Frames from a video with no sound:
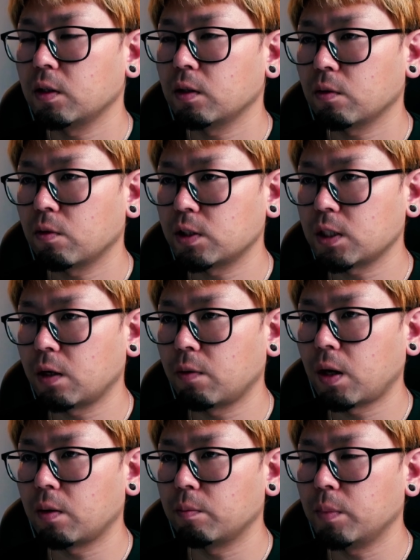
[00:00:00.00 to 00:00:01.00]
こちら
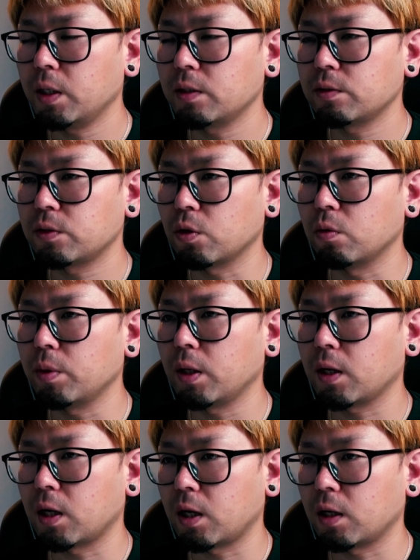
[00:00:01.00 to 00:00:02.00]
はマイク正面
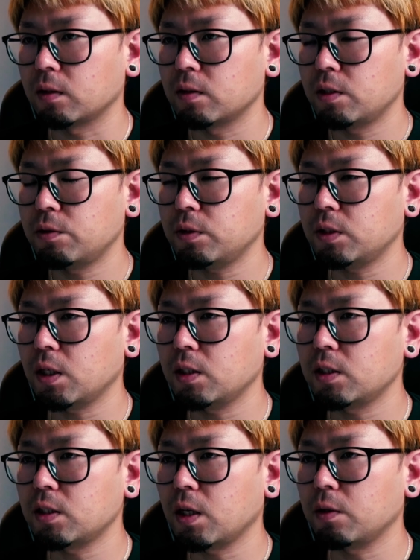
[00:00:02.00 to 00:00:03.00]
から20センチ
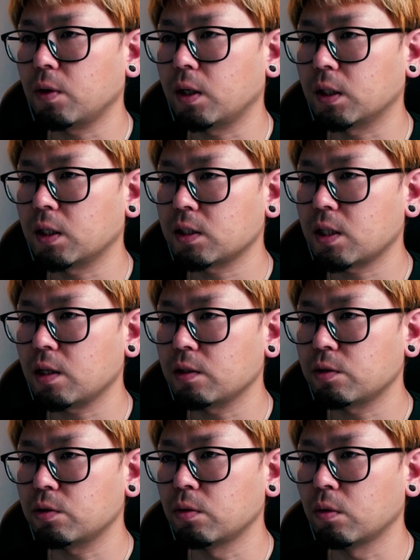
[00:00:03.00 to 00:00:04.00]
程度離して
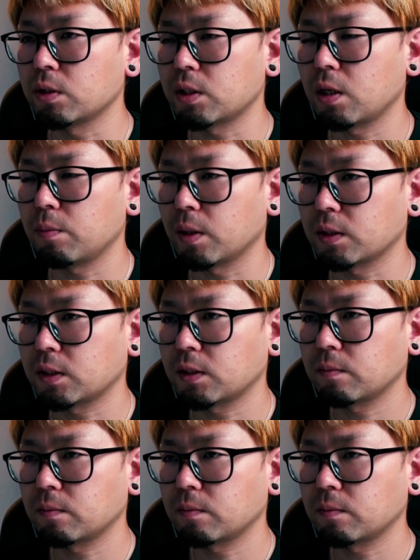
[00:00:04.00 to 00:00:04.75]
集音しています。